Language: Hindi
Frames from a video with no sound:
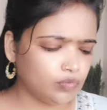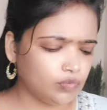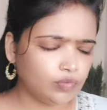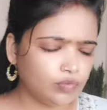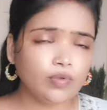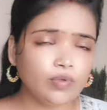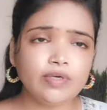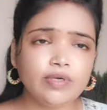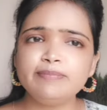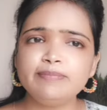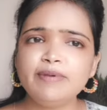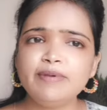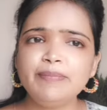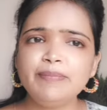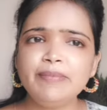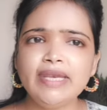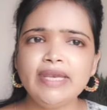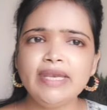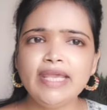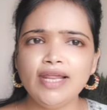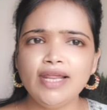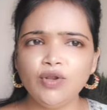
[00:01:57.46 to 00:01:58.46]
इसमें
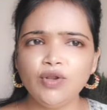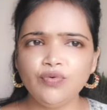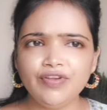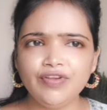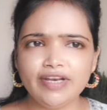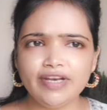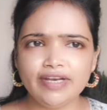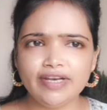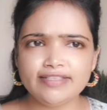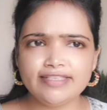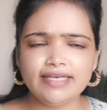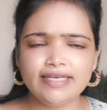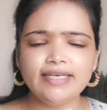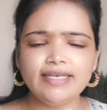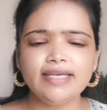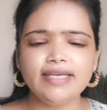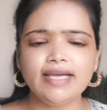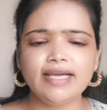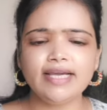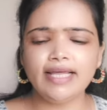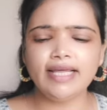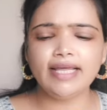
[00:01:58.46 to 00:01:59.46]
मैंने एलोवेरा जेल
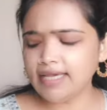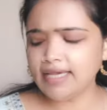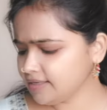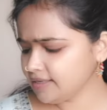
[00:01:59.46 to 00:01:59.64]
निकाल लिया